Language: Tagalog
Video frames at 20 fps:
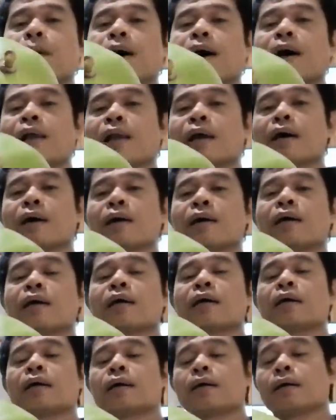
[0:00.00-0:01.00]
pangalang
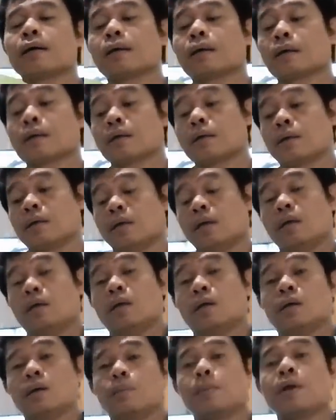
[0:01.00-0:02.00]
uh,
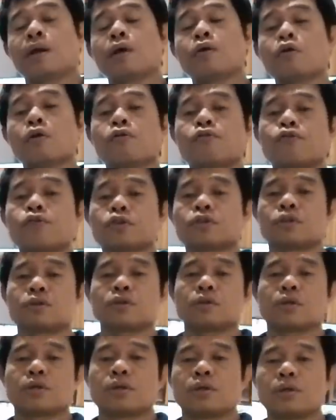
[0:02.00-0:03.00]
miracle fruit.
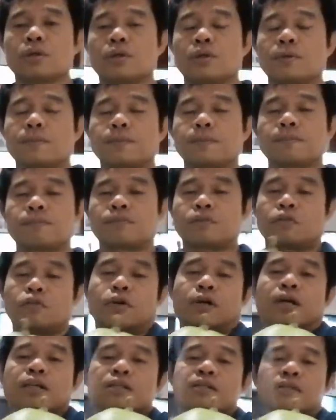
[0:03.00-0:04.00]

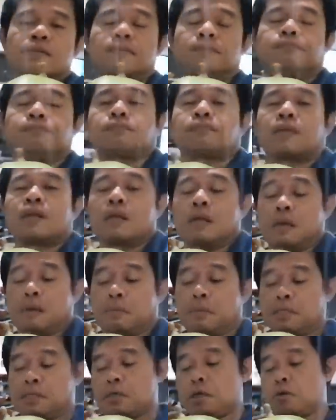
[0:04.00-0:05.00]
Ito guys.
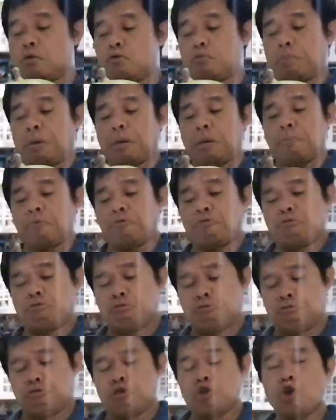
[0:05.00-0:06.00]
Masyado para
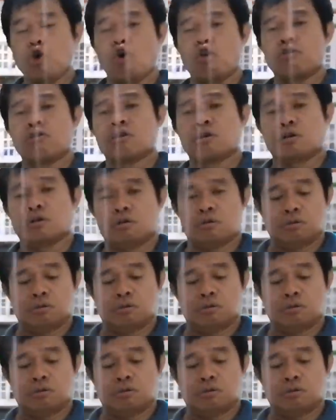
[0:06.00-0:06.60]
pong niyog.